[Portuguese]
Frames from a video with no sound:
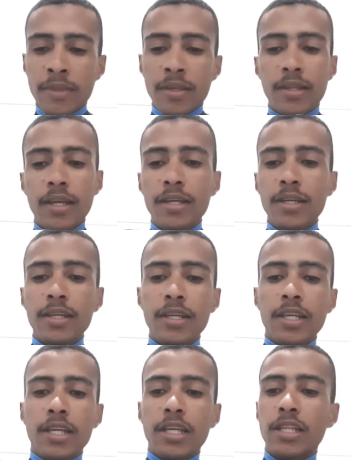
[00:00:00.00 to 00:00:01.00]
Né?
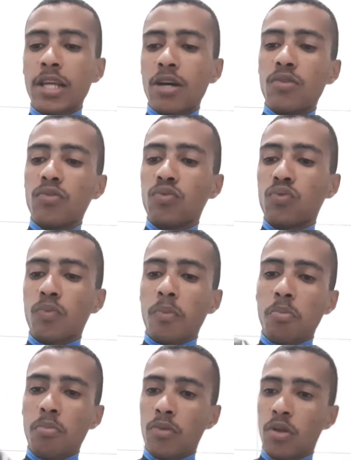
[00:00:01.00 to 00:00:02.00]
Então,
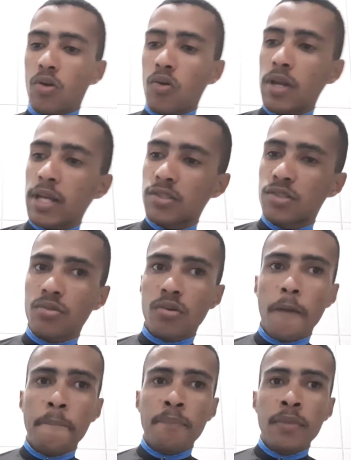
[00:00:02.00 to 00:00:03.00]
olha
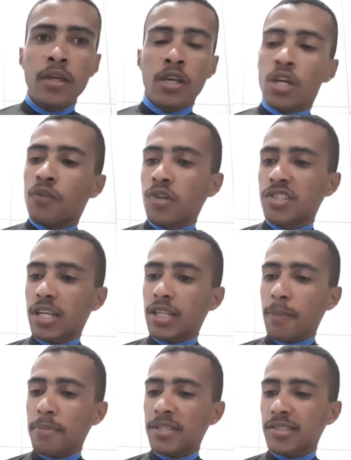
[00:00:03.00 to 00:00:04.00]
só. Você que
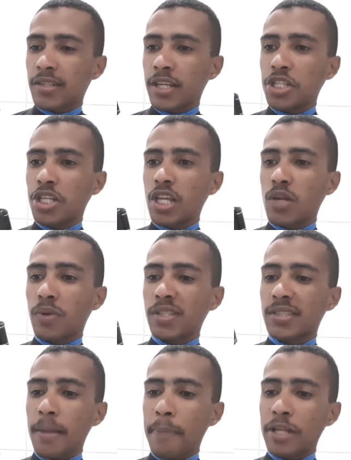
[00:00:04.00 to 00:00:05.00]
está pensando em adquirir uma
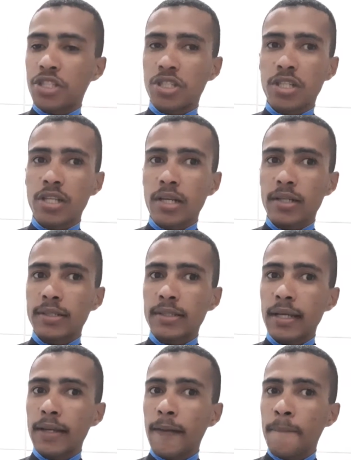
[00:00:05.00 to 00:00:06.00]
sapatilha,
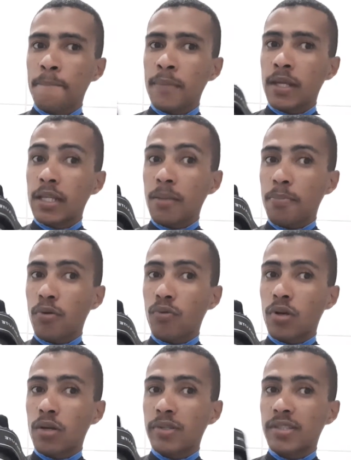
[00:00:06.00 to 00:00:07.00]
né? e está
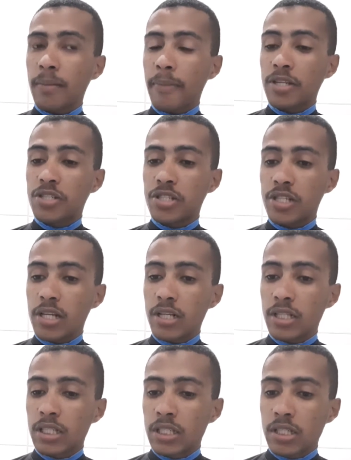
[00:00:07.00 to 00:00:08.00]
procurando uma sapatilha,
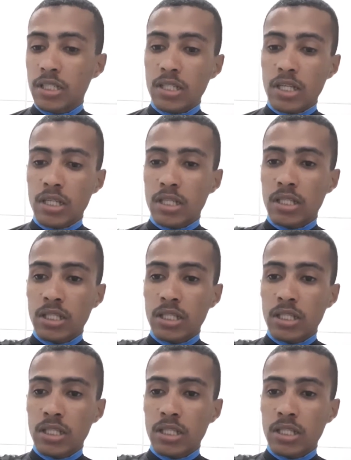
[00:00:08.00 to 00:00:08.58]
né?